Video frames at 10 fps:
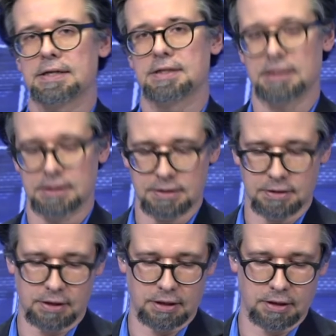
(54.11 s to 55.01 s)

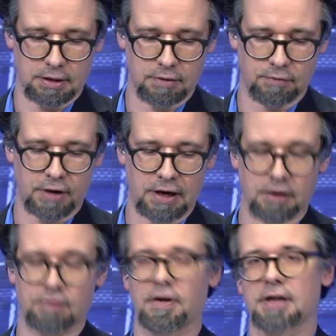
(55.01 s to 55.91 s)
den äh,
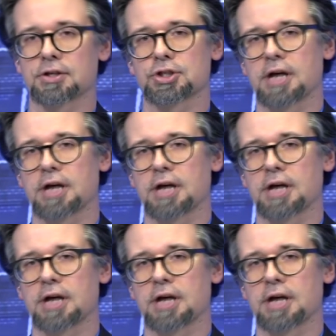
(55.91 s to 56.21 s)
Frank-Walter